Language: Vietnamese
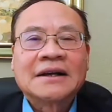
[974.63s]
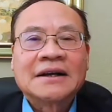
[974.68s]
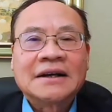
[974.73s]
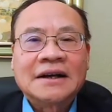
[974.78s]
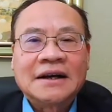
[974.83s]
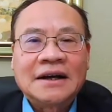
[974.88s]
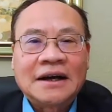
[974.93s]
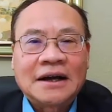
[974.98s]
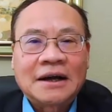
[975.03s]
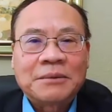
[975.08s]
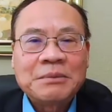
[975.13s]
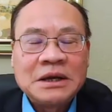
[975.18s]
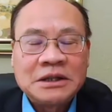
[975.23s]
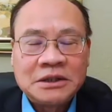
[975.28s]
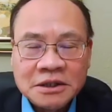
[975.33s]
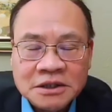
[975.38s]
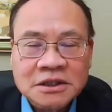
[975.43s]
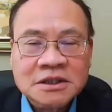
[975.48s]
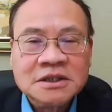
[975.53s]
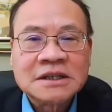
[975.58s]
à, bị
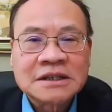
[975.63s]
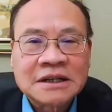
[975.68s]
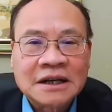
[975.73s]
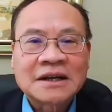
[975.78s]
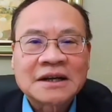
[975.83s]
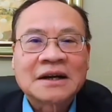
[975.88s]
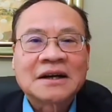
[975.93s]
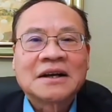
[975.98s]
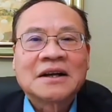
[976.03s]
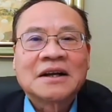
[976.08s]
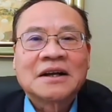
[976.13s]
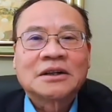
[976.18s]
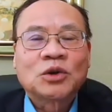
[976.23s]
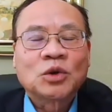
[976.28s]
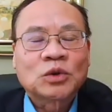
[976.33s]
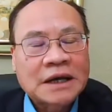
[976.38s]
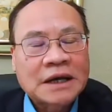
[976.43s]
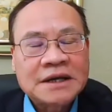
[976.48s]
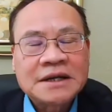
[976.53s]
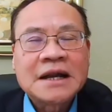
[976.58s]
tử thương đó đó
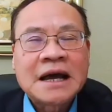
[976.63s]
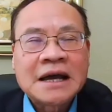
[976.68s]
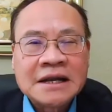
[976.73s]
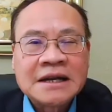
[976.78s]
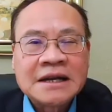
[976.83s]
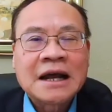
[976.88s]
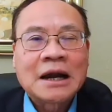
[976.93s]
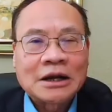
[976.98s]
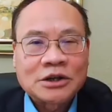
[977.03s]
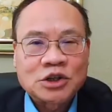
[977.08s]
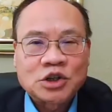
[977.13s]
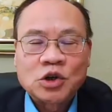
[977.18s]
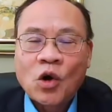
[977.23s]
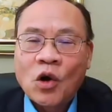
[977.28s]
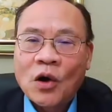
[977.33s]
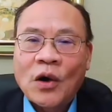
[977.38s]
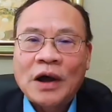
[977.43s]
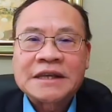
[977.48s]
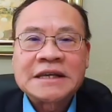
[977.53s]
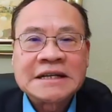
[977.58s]
tôi thấy đây nó là sự
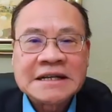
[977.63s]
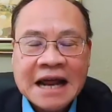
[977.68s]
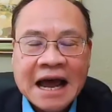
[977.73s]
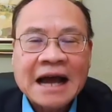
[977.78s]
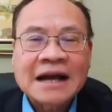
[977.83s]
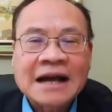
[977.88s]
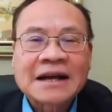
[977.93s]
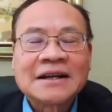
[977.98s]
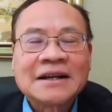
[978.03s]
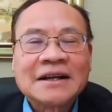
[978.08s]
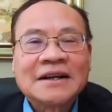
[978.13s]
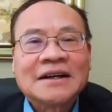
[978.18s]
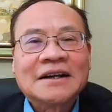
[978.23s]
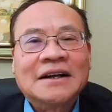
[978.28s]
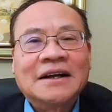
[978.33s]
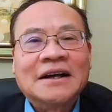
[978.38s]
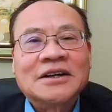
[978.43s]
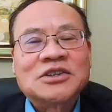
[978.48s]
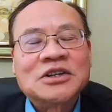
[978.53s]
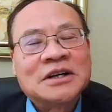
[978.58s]
đòi hỏi chính đáng
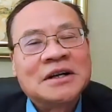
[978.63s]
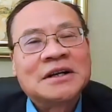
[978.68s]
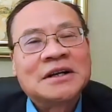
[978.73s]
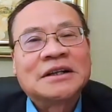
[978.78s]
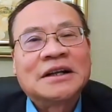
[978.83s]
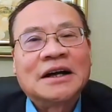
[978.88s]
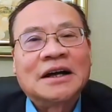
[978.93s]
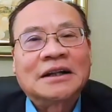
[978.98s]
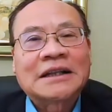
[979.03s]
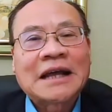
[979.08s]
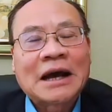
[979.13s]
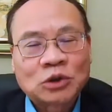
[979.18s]
à, cho nên à,